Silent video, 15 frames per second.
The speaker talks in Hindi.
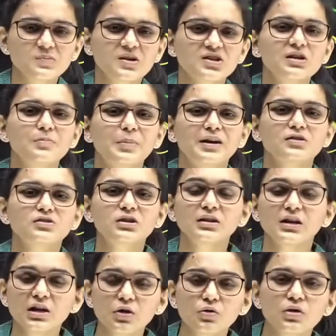स्पेशल
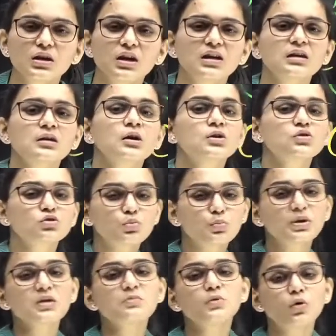पटिशन डली हुई है
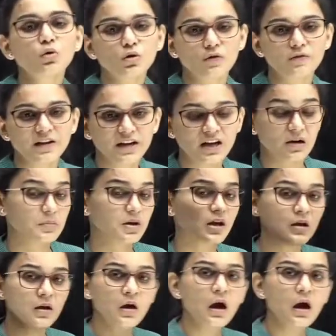सुप्रीम कोर्ट ऑफ इंडिया में